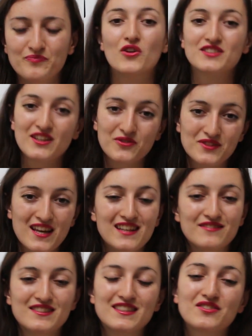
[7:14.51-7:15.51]
En ce qui concerne
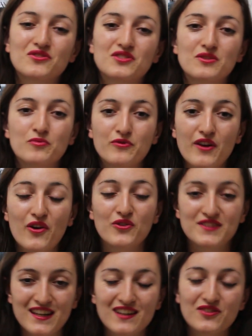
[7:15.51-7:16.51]
les visites que j'ai pu faire
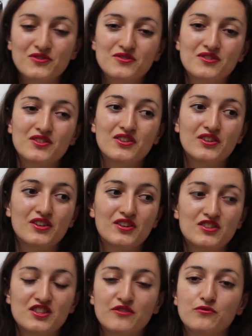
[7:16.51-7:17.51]
en Irlande,
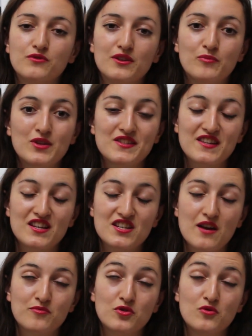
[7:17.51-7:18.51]
euh, j'ai vu des
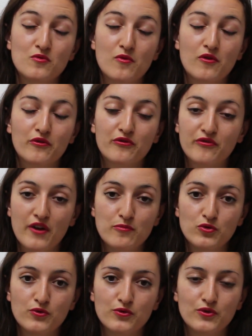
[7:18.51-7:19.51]
paysages absolument
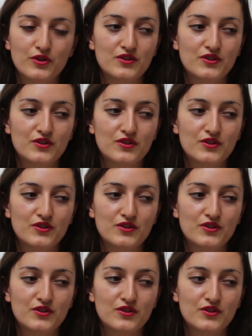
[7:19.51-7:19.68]
fabuleux.